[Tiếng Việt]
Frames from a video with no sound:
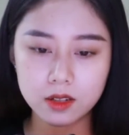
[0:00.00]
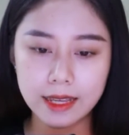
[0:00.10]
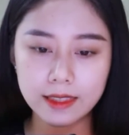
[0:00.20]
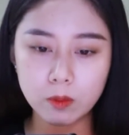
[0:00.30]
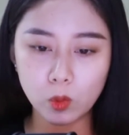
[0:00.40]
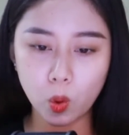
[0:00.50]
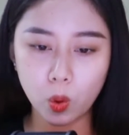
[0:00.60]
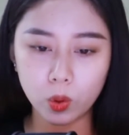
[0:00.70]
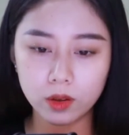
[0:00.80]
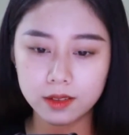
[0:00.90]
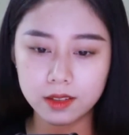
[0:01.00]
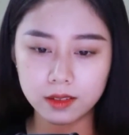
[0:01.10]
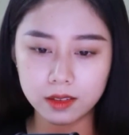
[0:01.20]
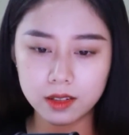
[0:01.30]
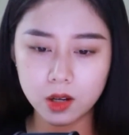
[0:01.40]
Trái tim cô
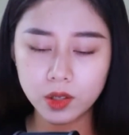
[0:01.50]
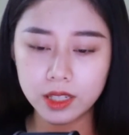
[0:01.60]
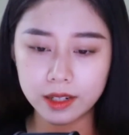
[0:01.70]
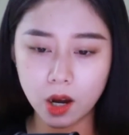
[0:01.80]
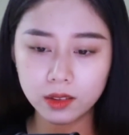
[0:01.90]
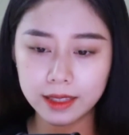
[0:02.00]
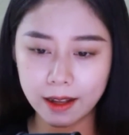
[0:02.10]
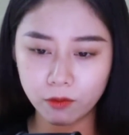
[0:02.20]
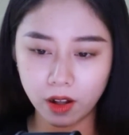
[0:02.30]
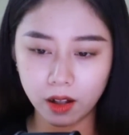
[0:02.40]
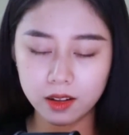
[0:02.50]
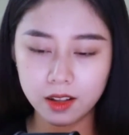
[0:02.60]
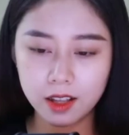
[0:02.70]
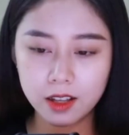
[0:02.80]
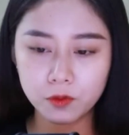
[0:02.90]
dường như có gì đó tan vỡ,
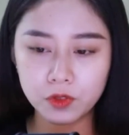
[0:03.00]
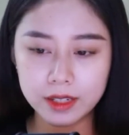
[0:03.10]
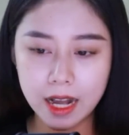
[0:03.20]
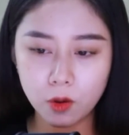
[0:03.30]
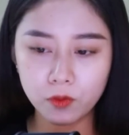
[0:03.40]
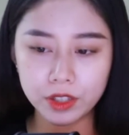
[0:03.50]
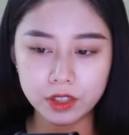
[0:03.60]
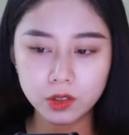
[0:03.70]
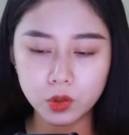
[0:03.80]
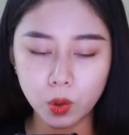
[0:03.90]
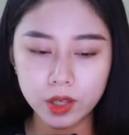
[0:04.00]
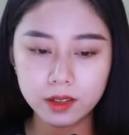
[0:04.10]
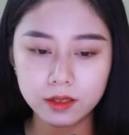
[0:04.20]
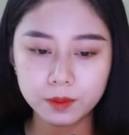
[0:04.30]
vừa đau vừa nhức nhối.